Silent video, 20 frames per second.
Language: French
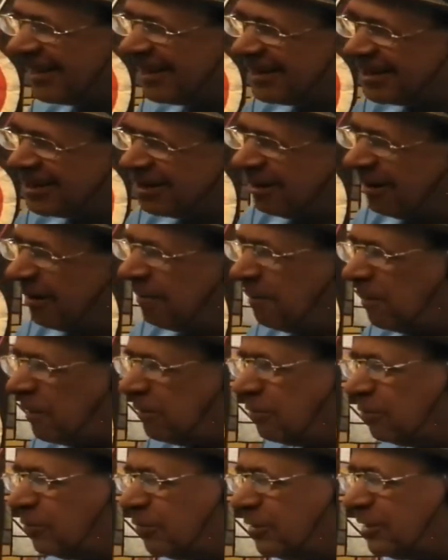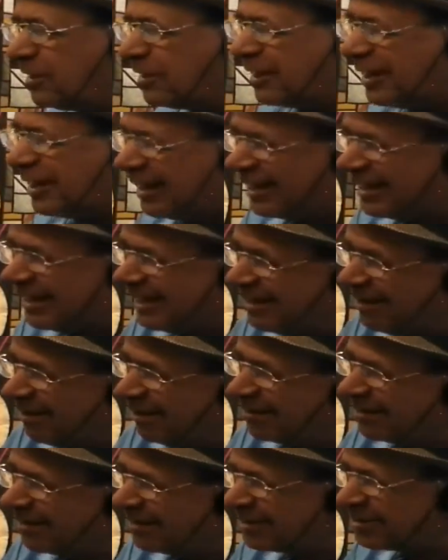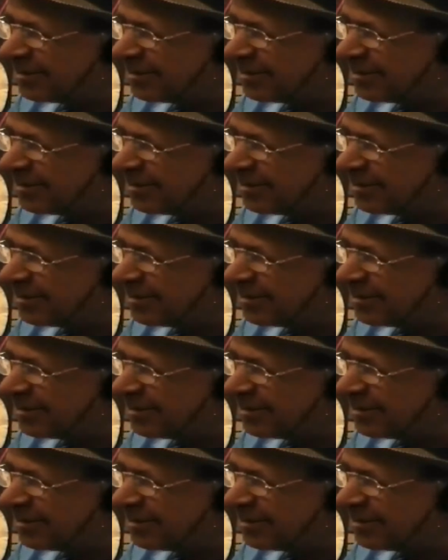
ce n'est pas depuis Hitler que l'Iran a